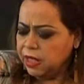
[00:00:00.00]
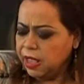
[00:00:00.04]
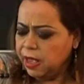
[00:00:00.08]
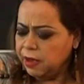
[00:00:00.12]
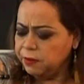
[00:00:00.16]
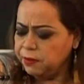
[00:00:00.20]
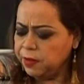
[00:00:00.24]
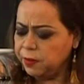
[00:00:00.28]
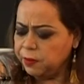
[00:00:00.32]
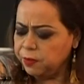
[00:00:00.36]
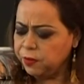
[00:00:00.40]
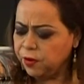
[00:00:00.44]

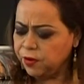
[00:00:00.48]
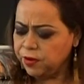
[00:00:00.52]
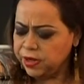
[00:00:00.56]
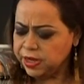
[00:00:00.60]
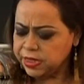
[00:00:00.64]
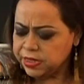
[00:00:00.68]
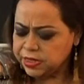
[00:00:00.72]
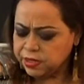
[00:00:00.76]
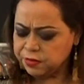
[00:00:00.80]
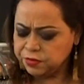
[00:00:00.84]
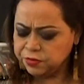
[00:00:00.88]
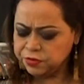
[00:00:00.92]
আমরা পরে
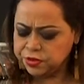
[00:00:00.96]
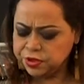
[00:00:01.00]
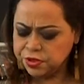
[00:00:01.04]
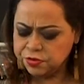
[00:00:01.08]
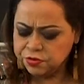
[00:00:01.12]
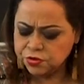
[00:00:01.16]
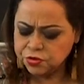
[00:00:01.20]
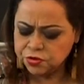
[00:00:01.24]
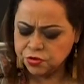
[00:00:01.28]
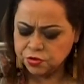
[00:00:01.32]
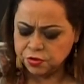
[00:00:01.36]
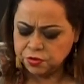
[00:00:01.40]
এটার মধ্যে
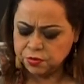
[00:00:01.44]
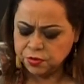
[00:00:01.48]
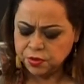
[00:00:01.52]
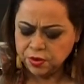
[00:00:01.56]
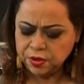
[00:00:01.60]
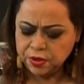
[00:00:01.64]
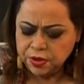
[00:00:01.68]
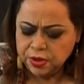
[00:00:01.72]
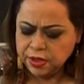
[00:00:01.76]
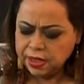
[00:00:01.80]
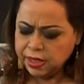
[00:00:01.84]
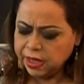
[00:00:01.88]
ইউজ করব।
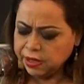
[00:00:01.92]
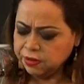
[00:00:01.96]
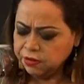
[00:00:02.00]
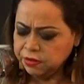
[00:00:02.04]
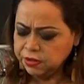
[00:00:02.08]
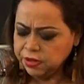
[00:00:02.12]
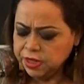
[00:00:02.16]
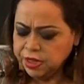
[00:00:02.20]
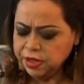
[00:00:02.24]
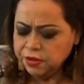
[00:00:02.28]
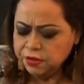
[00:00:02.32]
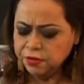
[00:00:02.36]
এখন
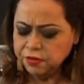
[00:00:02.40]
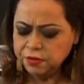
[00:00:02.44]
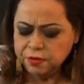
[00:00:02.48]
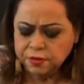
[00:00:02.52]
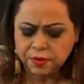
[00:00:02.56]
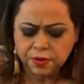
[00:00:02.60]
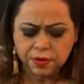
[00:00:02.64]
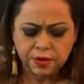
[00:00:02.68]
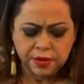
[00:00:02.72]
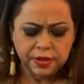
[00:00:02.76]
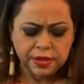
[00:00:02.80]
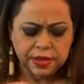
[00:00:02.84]
কি করব
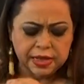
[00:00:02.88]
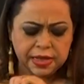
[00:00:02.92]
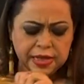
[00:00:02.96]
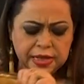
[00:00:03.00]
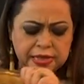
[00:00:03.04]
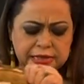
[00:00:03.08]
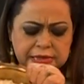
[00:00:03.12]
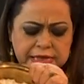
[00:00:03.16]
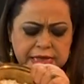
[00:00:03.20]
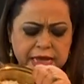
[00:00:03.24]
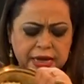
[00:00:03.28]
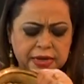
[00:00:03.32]

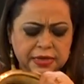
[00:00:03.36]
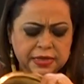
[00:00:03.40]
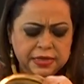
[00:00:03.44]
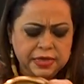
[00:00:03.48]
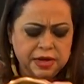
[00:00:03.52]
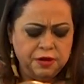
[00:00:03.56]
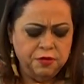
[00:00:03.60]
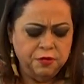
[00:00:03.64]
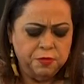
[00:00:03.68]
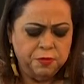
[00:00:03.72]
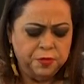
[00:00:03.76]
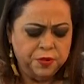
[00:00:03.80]
এই চালটা
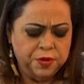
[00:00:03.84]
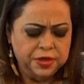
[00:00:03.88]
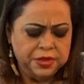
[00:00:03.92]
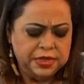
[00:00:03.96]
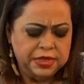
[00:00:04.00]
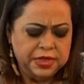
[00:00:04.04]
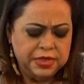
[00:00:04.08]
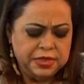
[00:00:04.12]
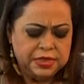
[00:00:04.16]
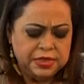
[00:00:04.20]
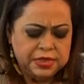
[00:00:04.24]
উপরে দিয়ে